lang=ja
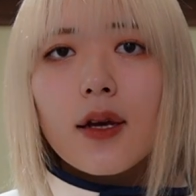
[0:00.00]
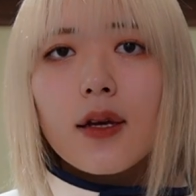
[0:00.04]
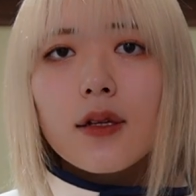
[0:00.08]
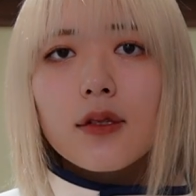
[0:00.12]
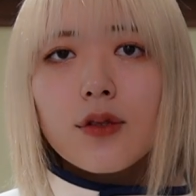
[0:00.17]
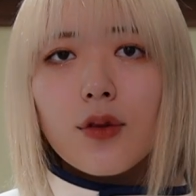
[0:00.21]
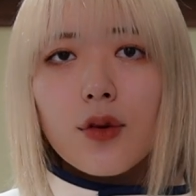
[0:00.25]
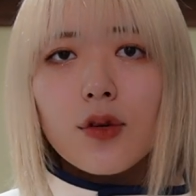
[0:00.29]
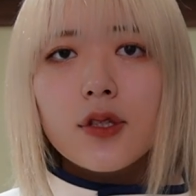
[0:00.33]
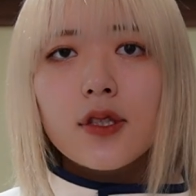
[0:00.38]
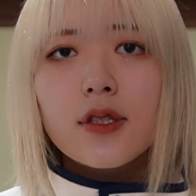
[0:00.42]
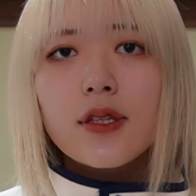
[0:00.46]

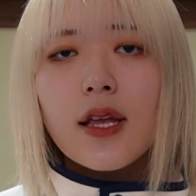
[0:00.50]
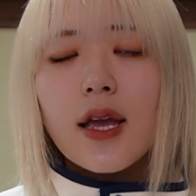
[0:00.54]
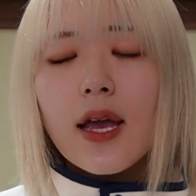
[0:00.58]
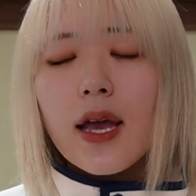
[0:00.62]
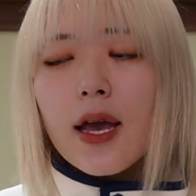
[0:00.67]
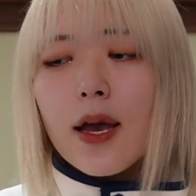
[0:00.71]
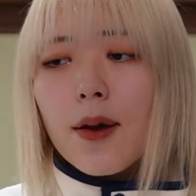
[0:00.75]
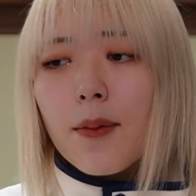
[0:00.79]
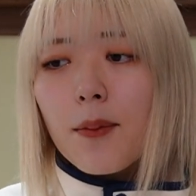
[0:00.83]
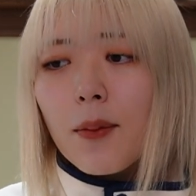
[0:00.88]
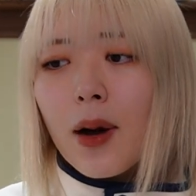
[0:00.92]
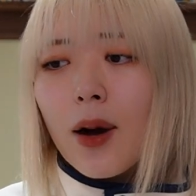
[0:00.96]
そし
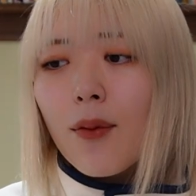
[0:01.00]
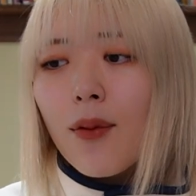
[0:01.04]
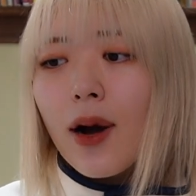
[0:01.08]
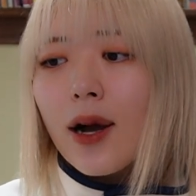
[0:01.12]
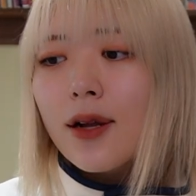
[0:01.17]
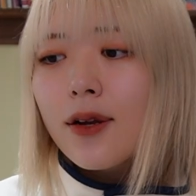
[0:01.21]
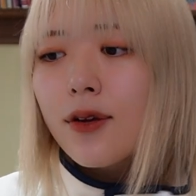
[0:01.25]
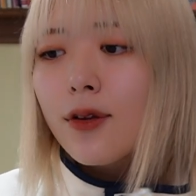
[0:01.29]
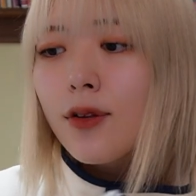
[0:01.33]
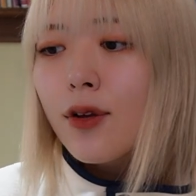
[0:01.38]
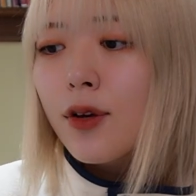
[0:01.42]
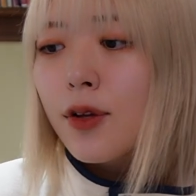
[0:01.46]
て、
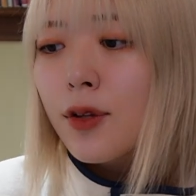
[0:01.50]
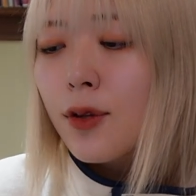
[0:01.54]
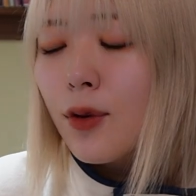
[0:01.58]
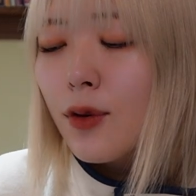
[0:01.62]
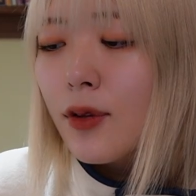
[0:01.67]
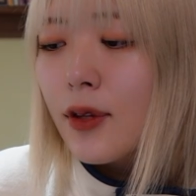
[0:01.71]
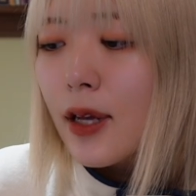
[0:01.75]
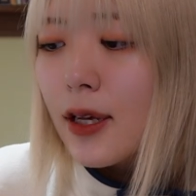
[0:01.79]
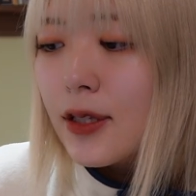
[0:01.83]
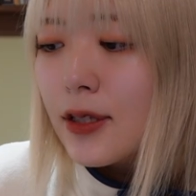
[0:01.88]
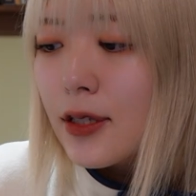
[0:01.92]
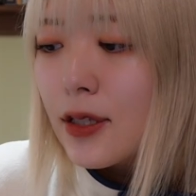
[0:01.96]
周りの
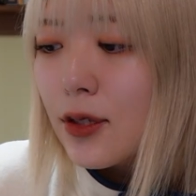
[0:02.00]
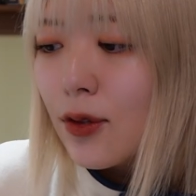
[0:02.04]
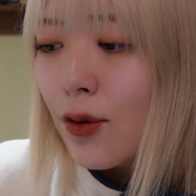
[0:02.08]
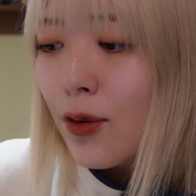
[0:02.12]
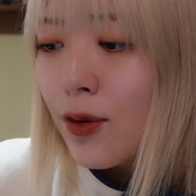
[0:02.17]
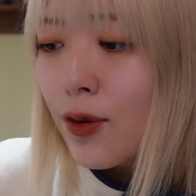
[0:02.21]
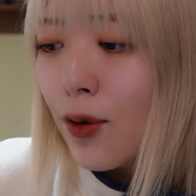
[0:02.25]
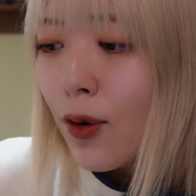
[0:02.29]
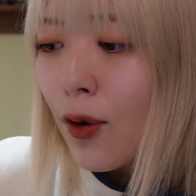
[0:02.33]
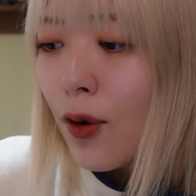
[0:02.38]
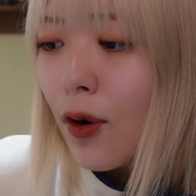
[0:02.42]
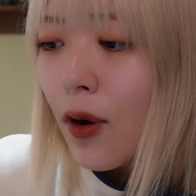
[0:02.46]
人たちの
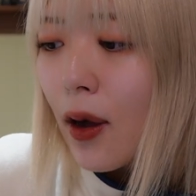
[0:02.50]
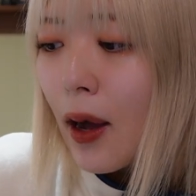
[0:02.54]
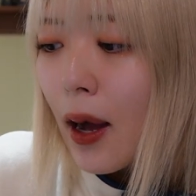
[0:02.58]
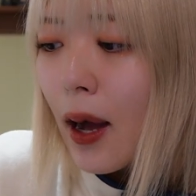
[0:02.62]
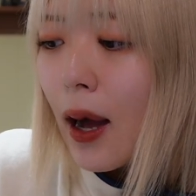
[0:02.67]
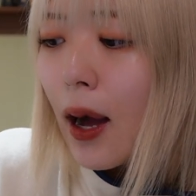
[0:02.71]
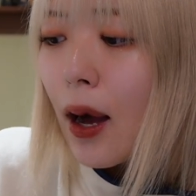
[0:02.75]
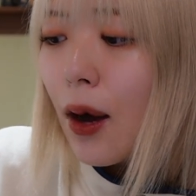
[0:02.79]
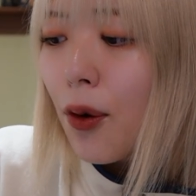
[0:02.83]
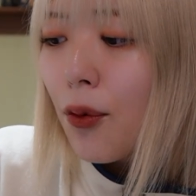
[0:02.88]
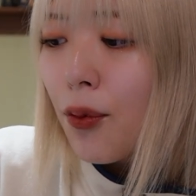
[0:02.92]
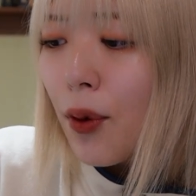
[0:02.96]
評
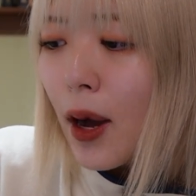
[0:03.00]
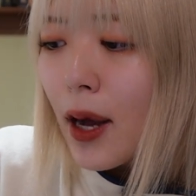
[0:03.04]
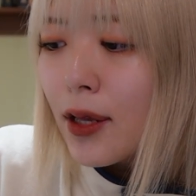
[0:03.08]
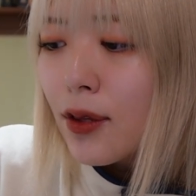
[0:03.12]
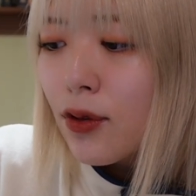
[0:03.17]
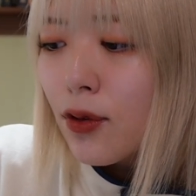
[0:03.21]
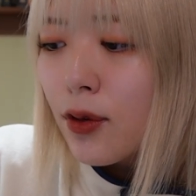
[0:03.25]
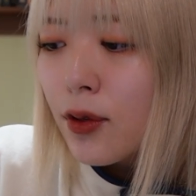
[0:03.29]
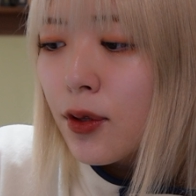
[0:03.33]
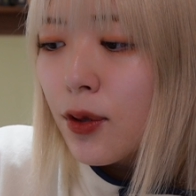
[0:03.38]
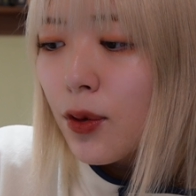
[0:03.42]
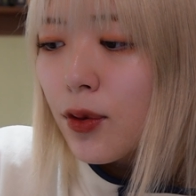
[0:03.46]
価、ファン
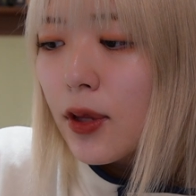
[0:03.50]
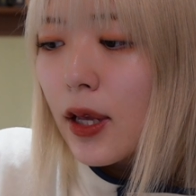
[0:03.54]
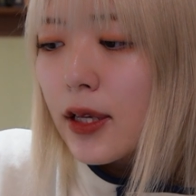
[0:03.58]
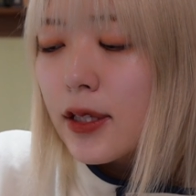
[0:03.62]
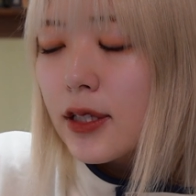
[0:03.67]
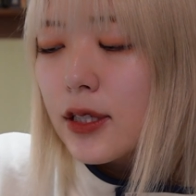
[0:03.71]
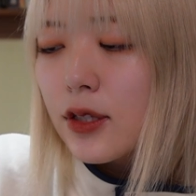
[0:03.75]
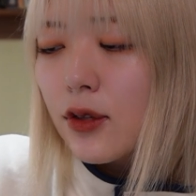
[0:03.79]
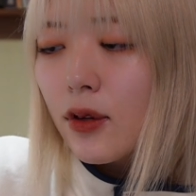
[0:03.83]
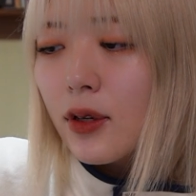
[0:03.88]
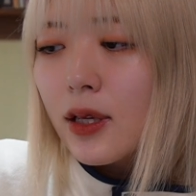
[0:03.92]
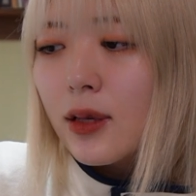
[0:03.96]
の人た
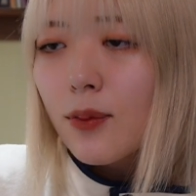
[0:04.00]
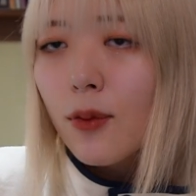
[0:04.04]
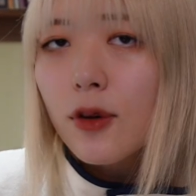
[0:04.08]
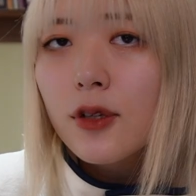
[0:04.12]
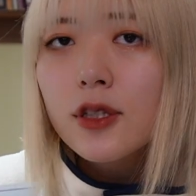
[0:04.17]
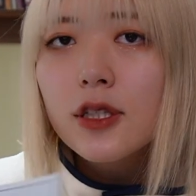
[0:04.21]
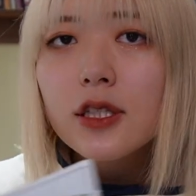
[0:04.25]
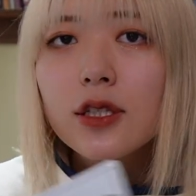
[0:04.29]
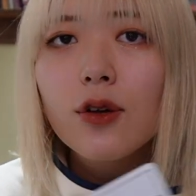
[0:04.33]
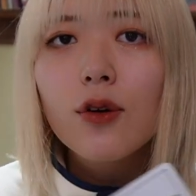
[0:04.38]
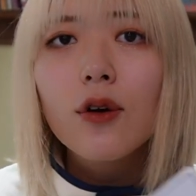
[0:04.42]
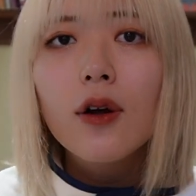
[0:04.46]
ちの気持
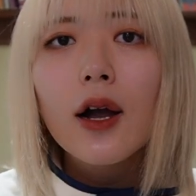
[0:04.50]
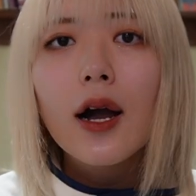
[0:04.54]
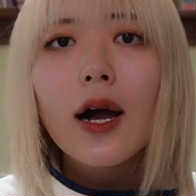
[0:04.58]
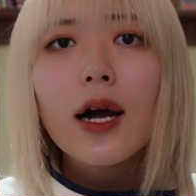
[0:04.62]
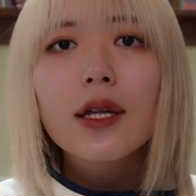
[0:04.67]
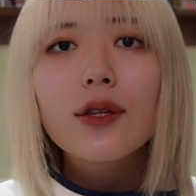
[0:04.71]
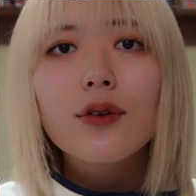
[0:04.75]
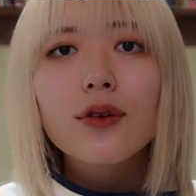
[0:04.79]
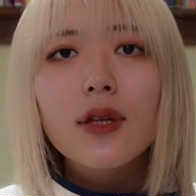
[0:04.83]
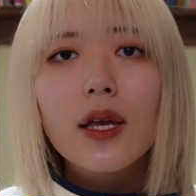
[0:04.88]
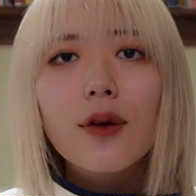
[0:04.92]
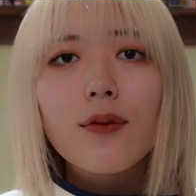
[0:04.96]
ちの
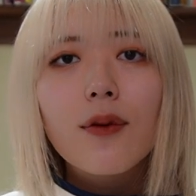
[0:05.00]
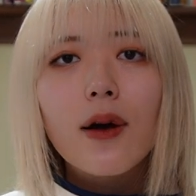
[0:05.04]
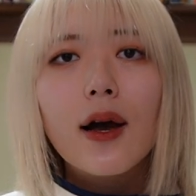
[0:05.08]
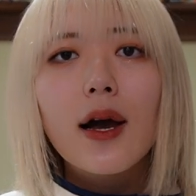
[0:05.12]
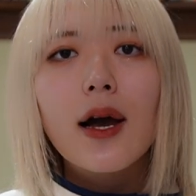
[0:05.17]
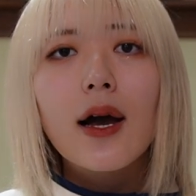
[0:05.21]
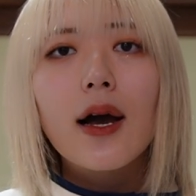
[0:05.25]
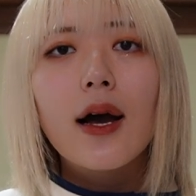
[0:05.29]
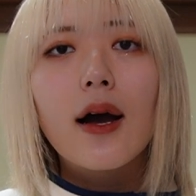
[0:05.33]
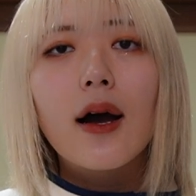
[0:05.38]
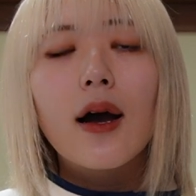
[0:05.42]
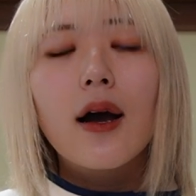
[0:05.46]
カードで
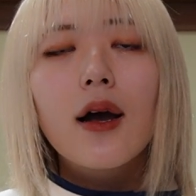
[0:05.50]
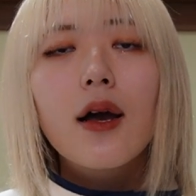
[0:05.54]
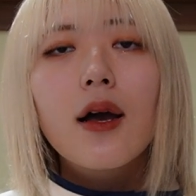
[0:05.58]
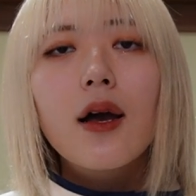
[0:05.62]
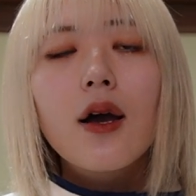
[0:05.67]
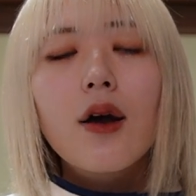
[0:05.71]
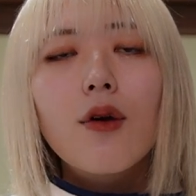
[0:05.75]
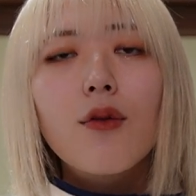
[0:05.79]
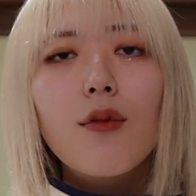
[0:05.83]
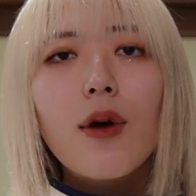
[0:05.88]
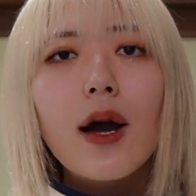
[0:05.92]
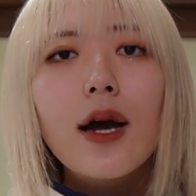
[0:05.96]
は、
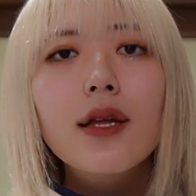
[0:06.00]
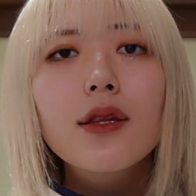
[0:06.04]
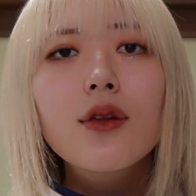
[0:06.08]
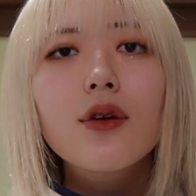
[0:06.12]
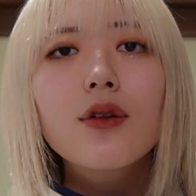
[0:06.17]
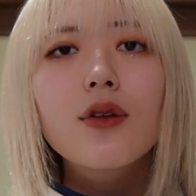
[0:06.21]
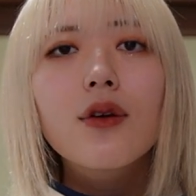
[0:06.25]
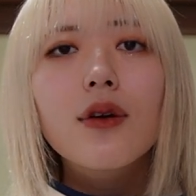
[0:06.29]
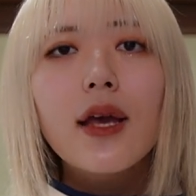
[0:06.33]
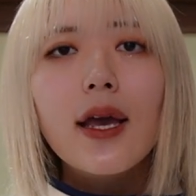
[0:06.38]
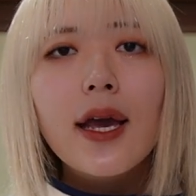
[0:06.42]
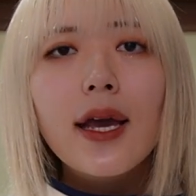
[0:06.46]
ワンド
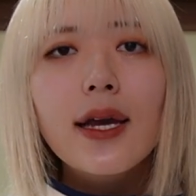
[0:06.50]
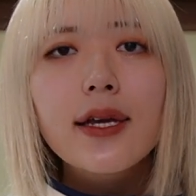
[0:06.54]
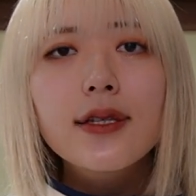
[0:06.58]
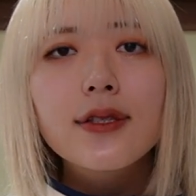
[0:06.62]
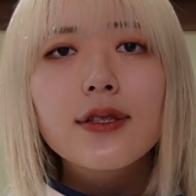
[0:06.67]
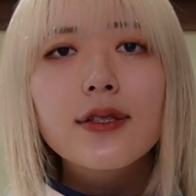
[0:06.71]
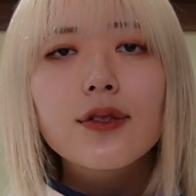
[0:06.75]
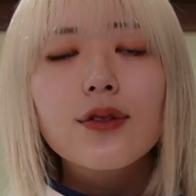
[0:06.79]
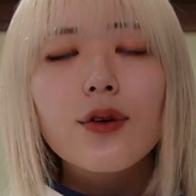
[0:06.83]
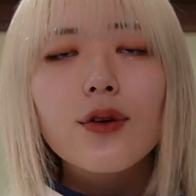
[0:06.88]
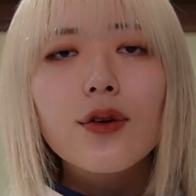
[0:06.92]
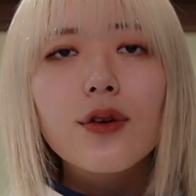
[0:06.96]
の
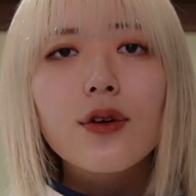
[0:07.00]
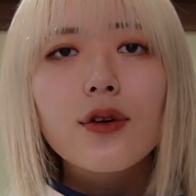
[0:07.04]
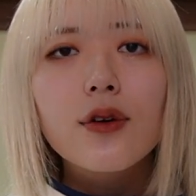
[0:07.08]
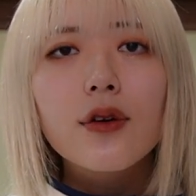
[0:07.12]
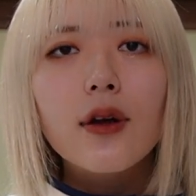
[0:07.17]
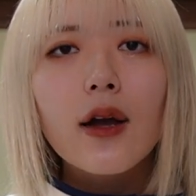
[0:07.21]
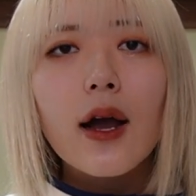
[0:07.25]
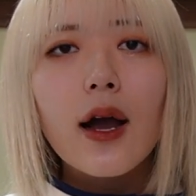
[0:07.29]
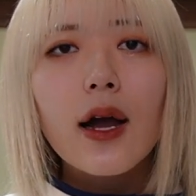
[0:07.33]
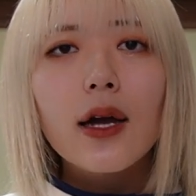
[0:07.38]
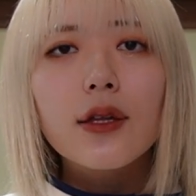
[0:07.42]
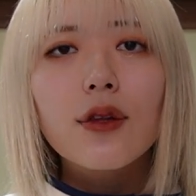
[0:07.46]
エースという
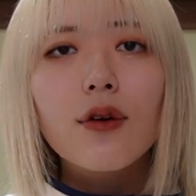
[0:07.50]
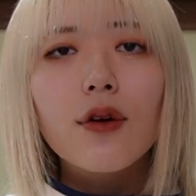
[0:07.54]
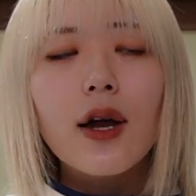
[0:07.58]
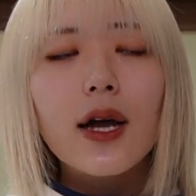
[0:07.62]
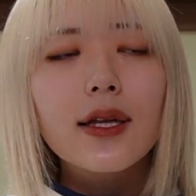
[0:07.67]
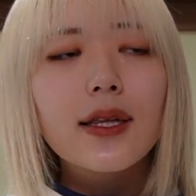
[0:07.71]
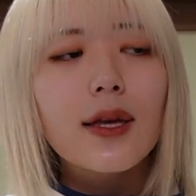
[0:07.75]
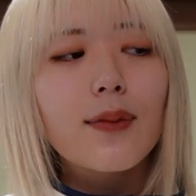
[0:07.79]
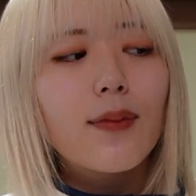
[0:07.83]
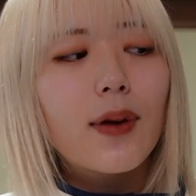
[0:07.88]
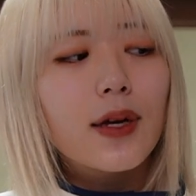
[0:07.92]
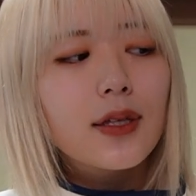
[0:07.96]
カード
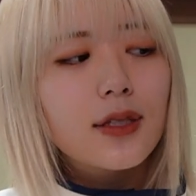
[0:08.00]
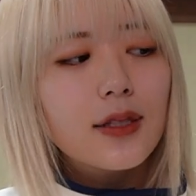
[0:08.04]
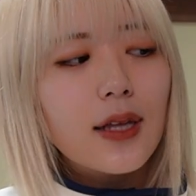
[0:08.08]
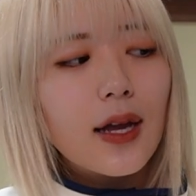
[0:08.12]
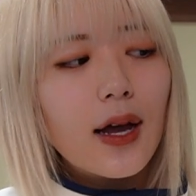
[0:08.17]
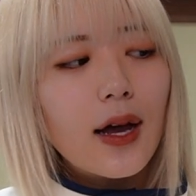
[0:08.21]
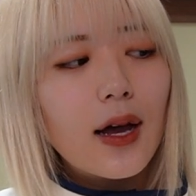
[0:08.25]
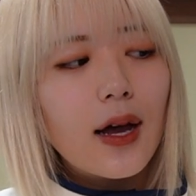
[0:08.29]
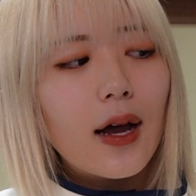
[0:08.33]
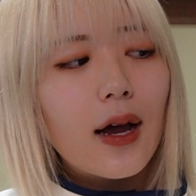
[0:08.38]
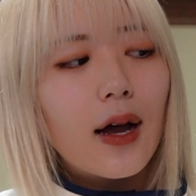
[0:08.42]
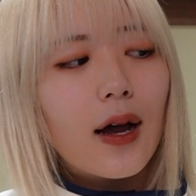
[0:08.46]
が出まし
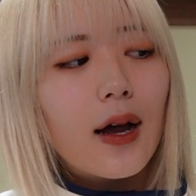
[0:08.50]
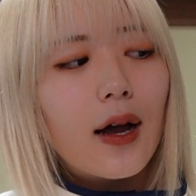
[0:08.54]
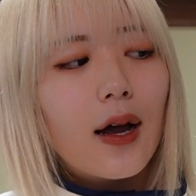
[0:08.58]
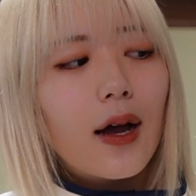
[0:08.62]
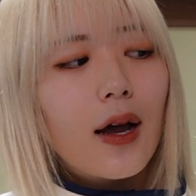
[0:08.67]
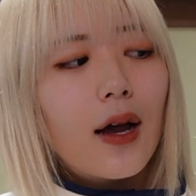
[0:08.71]
た。